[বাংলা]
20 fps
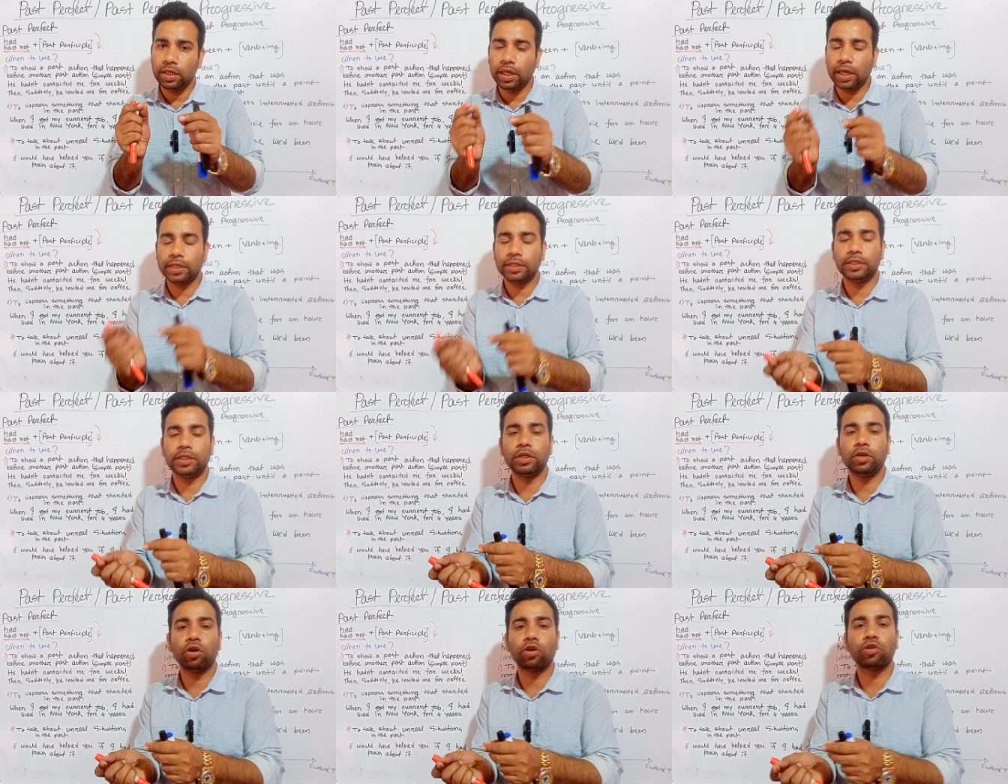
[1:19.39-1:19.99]

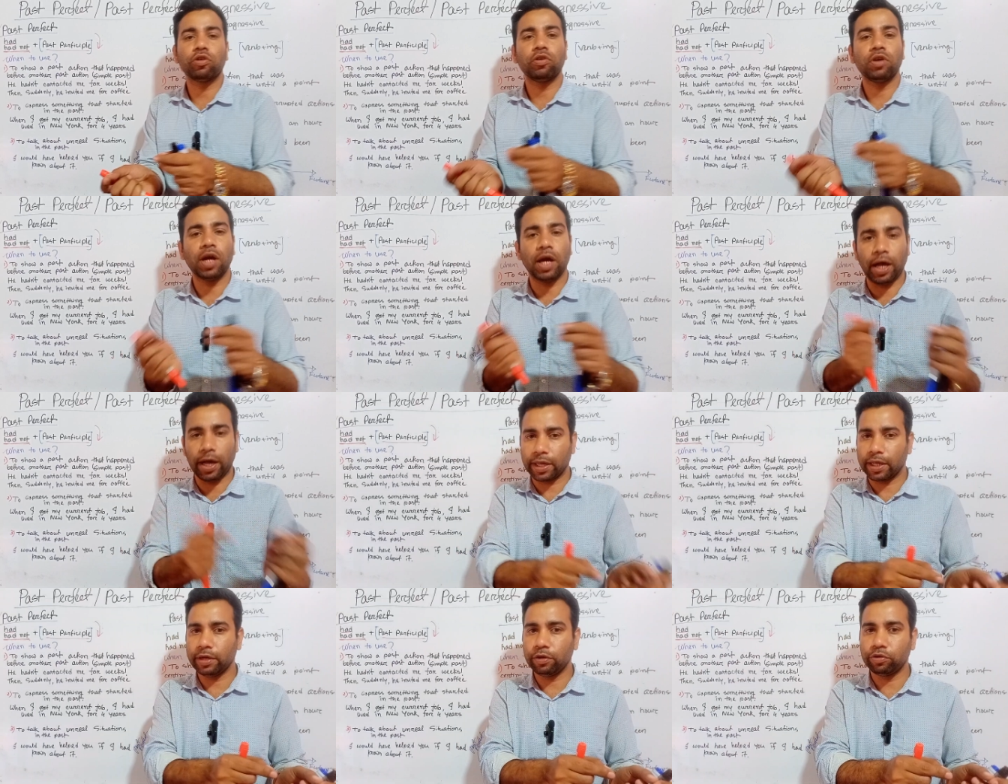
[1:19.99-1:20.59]
একটি ঘটনা
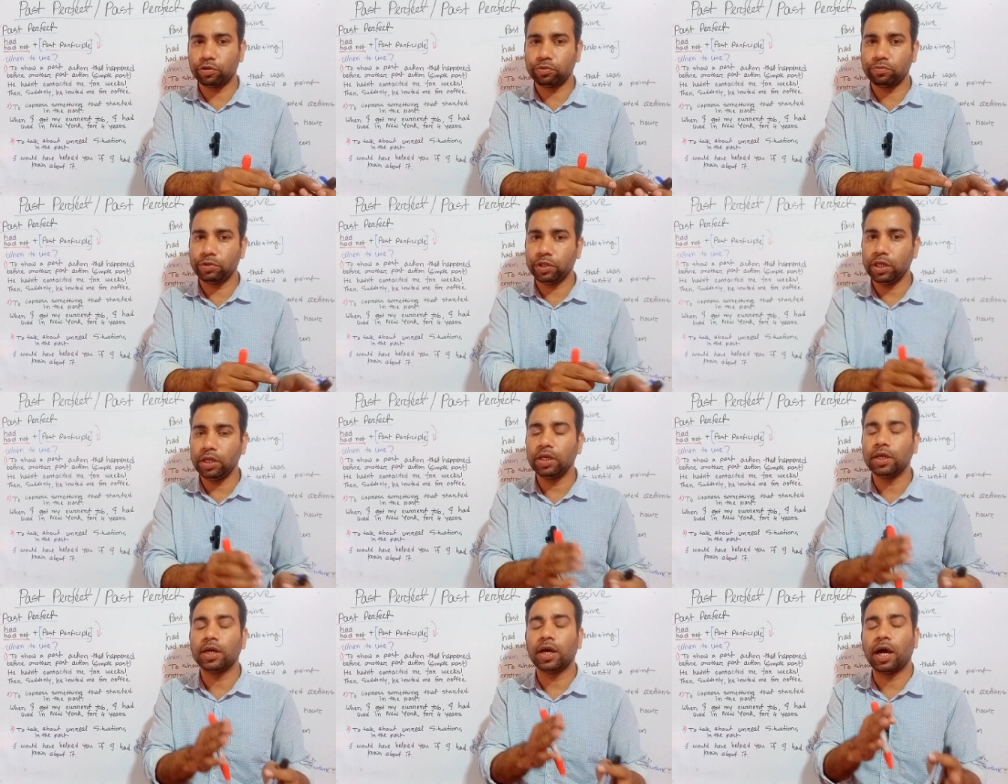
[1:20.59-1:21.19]
আগে ঘটবে
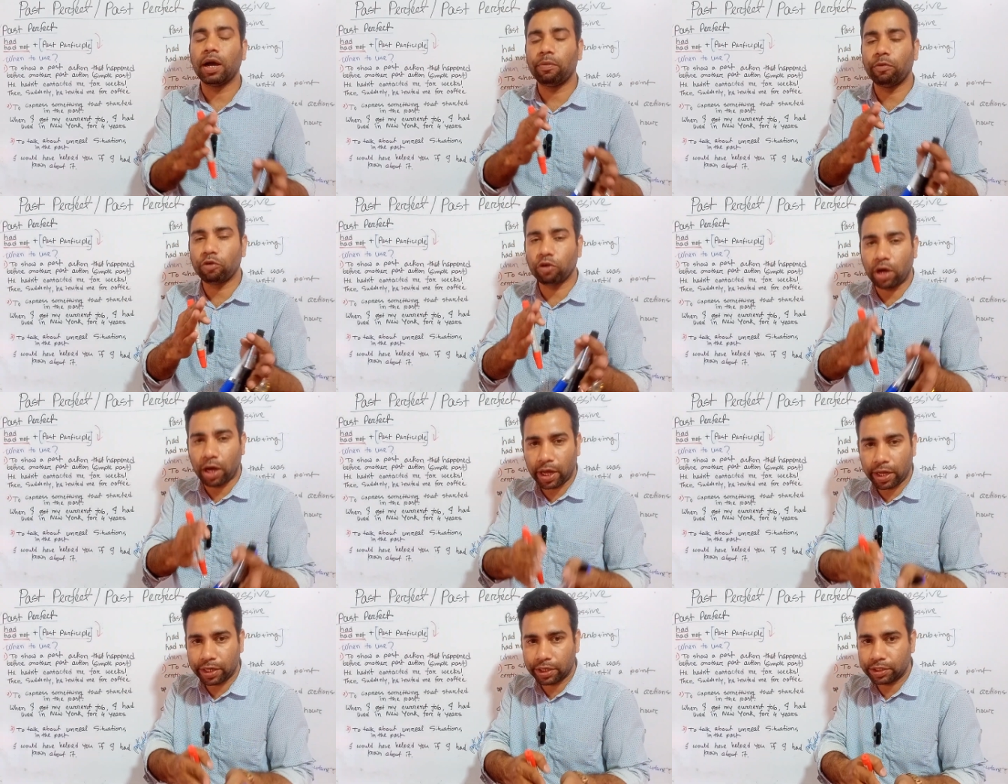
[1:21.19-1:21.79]
এবং
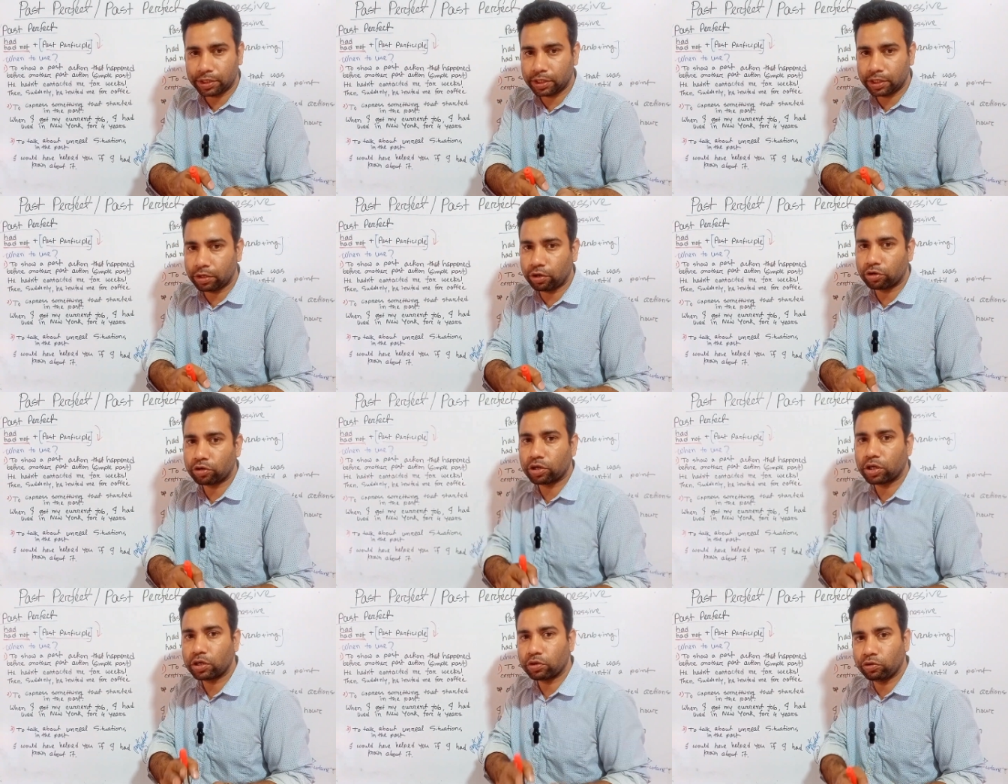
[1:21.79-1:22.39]
আরেকটি
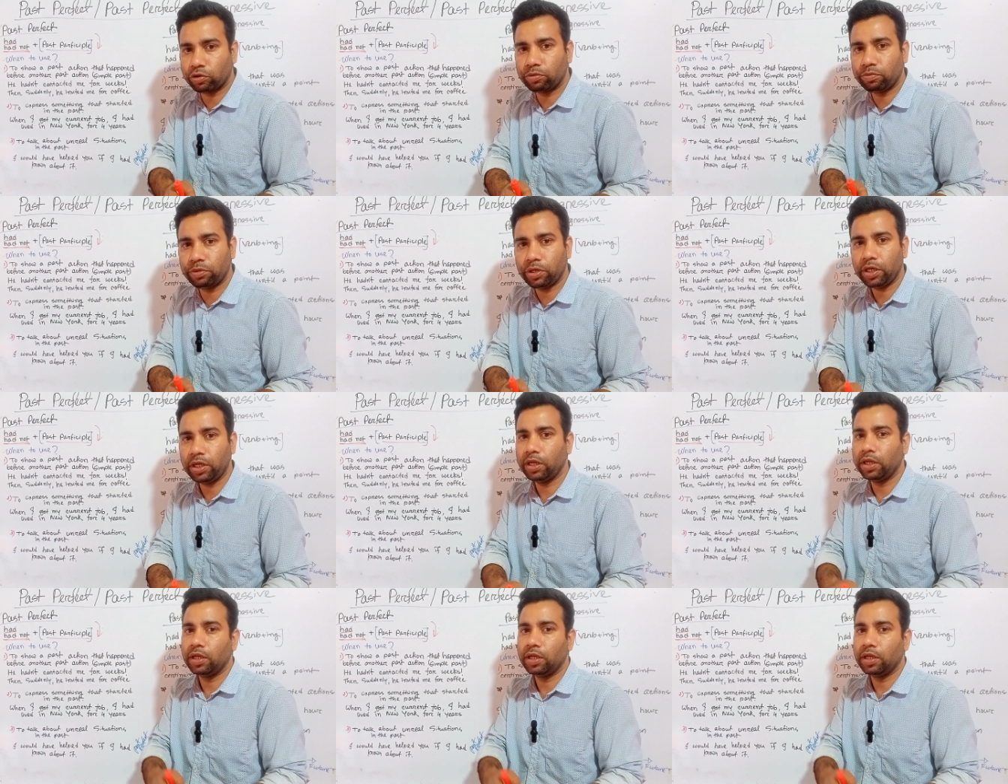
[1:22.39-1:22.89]
ঘটনা ঘটবে